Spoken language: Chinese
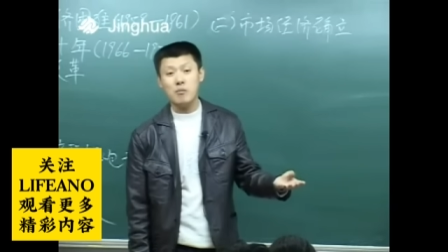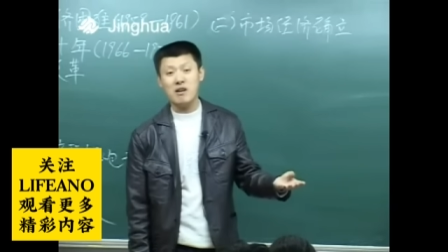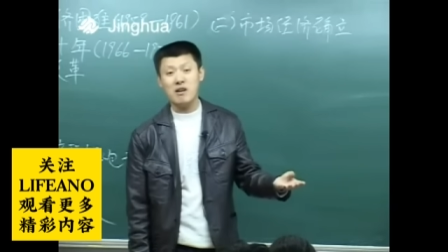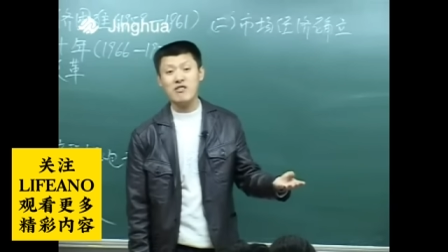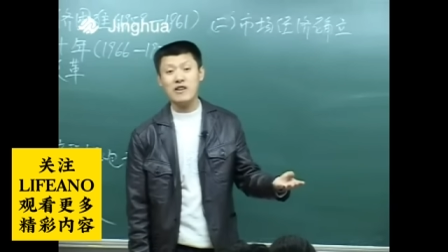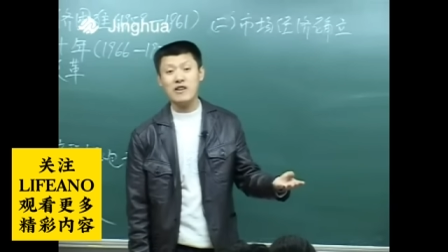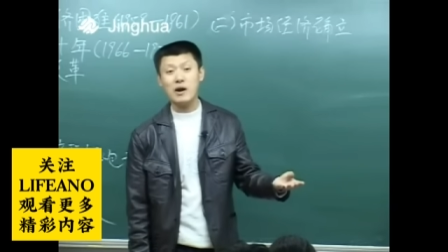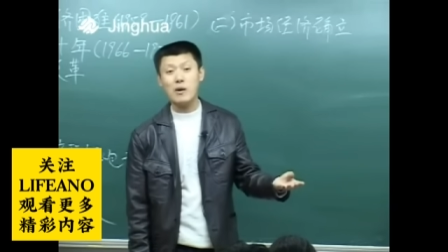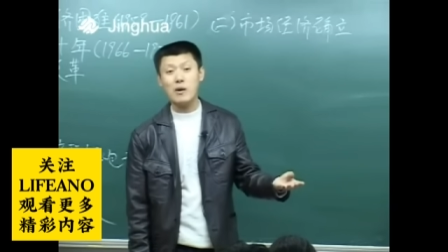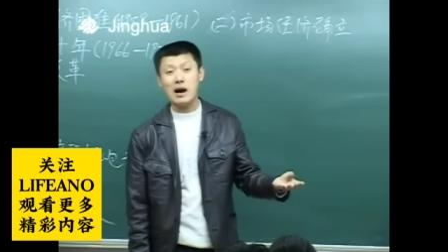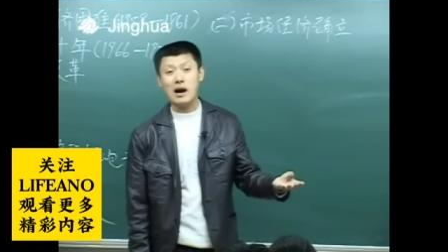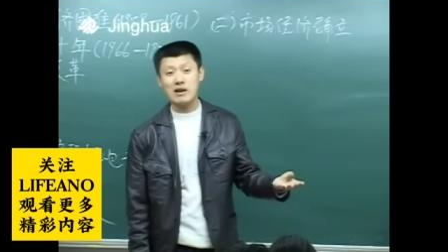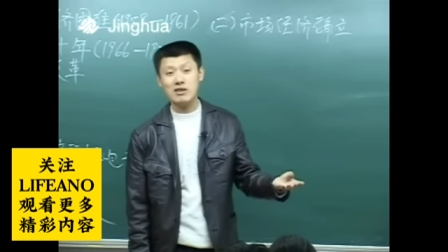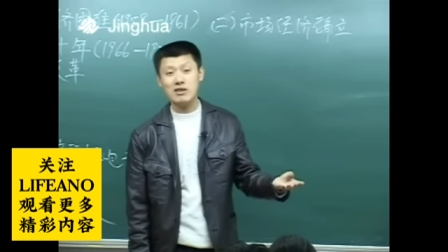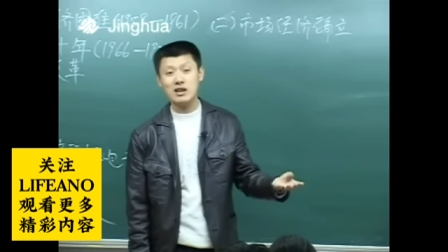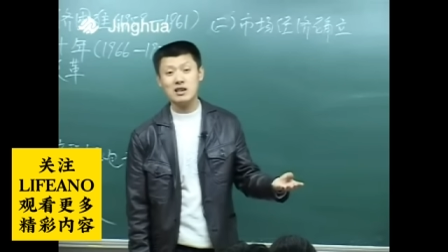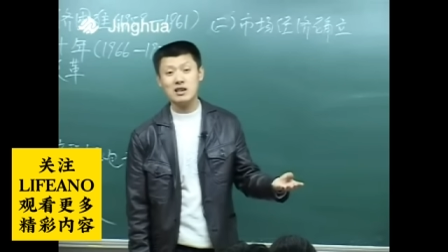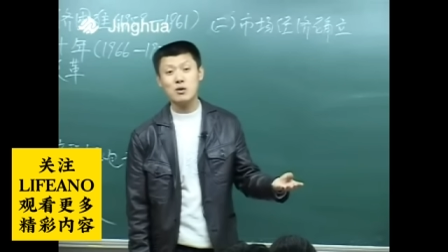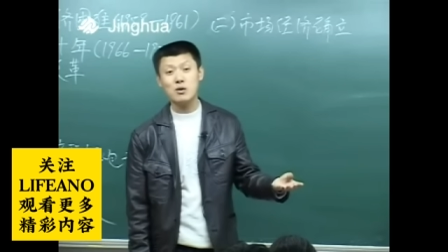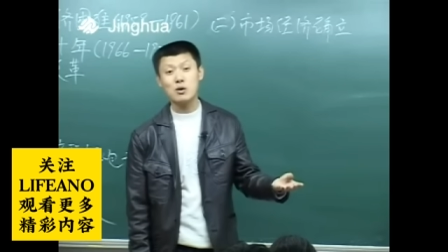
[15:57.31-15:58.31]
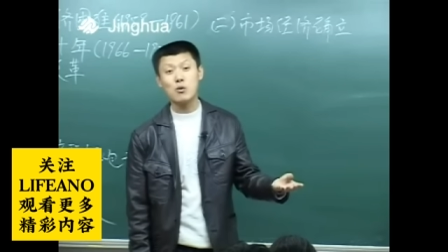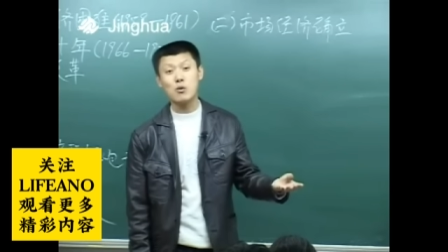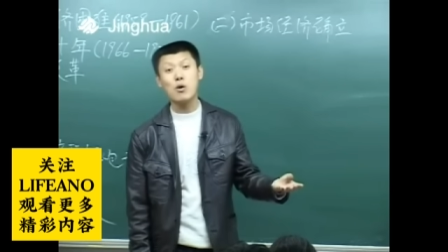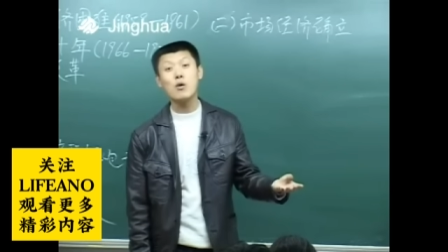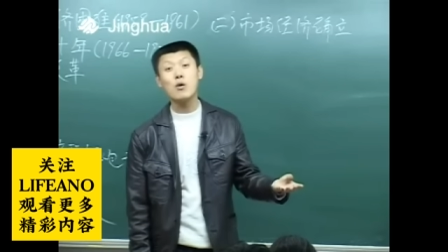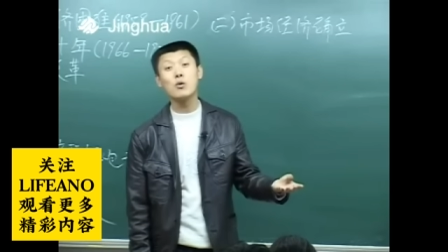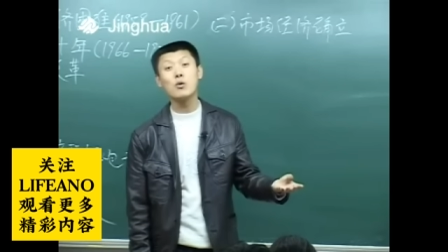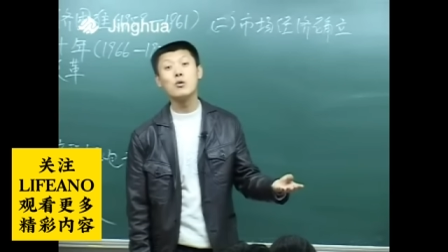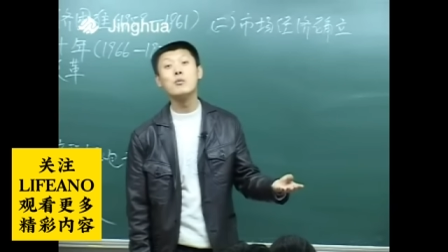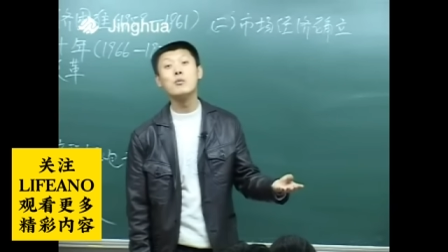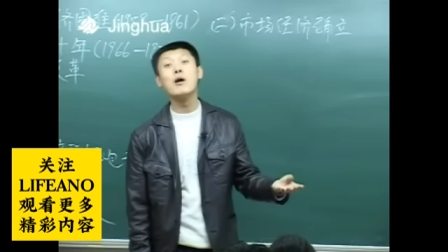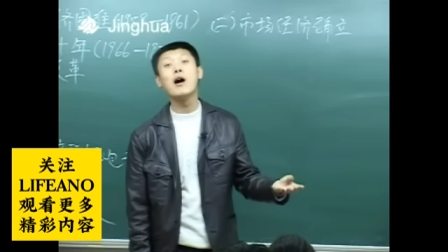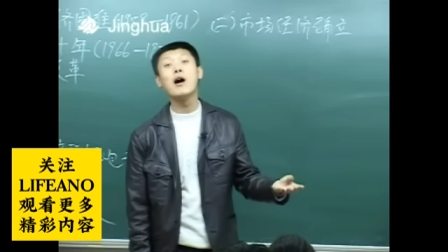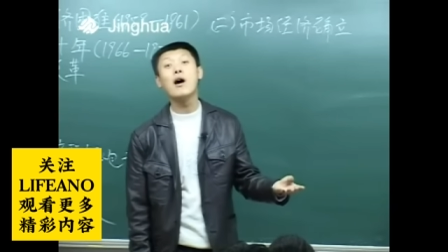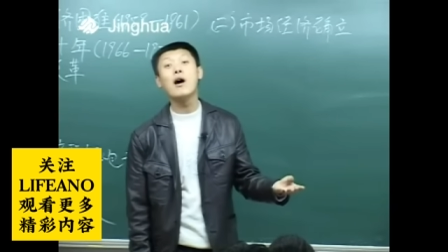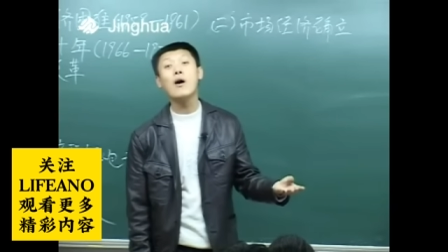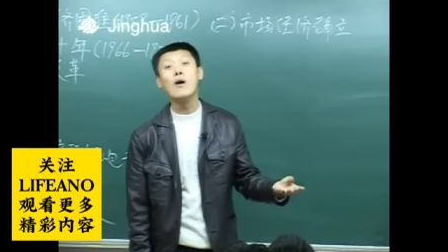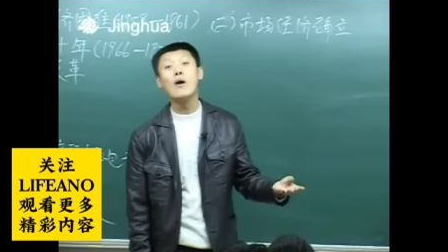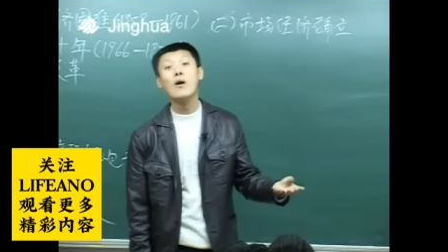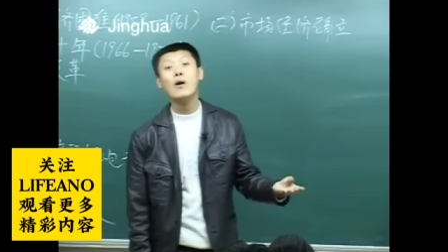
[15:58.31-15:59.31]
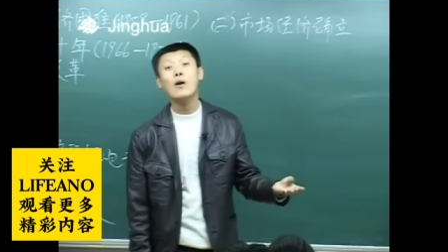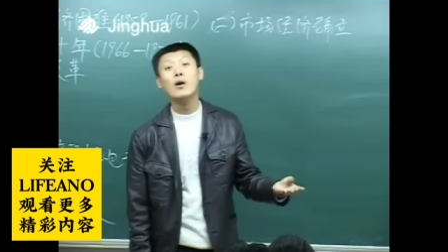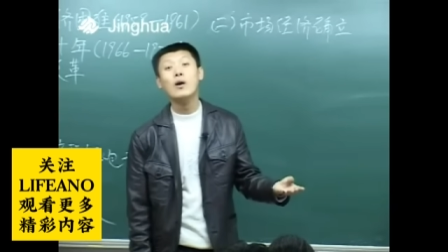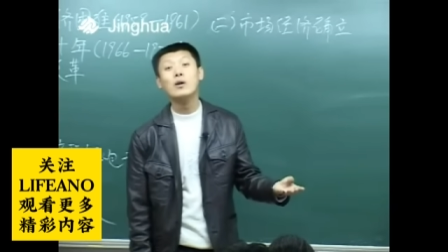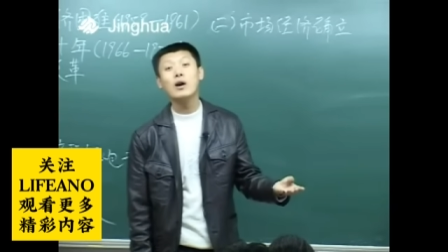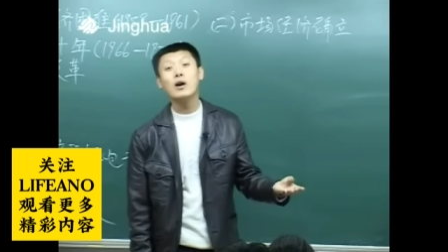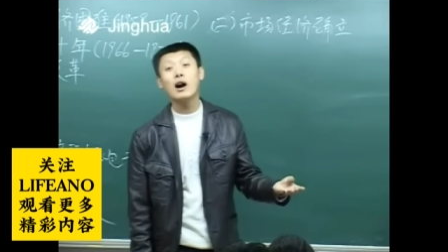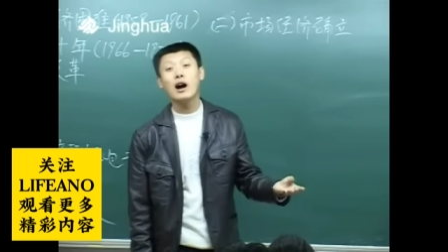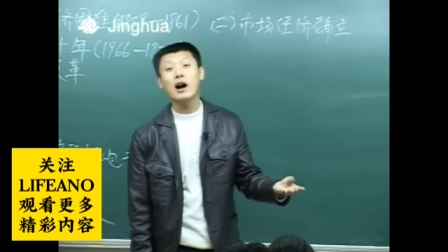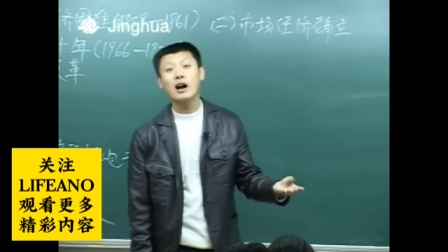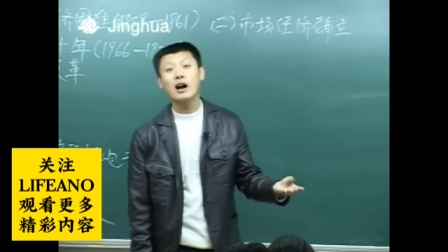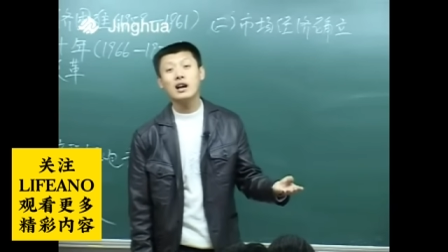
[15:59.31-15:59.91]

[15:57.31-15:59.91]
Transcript: 甭废话，因为你给你我锅炉不好，是吧？